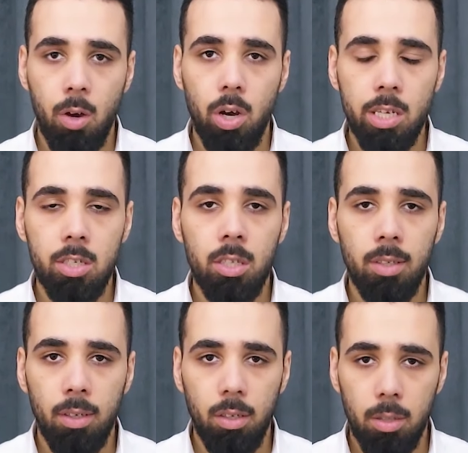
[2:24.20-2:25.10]
وعايز
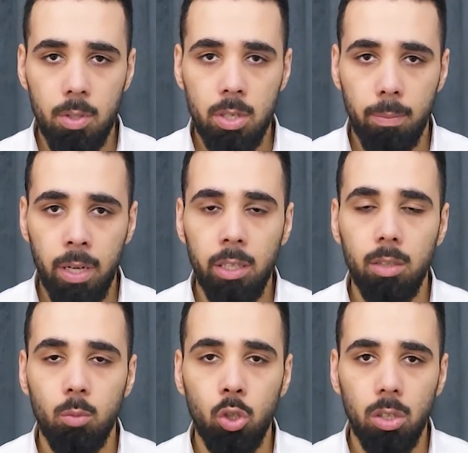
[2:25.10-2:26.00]
تجيب السماعه دي
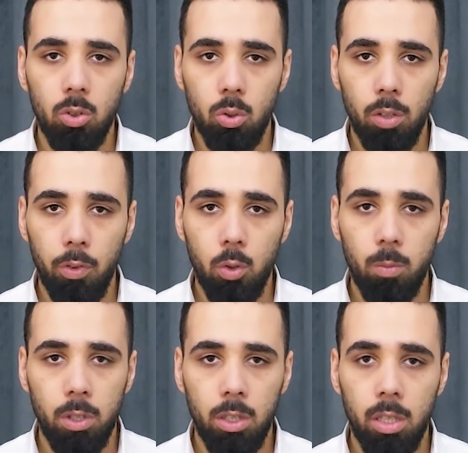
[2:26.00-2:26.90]
ممكن تقولي في
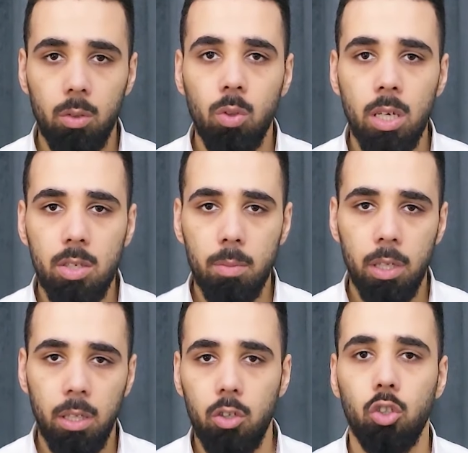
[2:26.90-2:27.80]
الكومنتات وانا هسيب لك
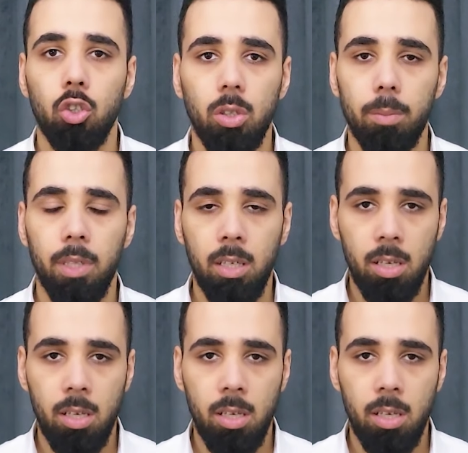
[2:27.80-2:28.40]
لينك الشراء بتاعها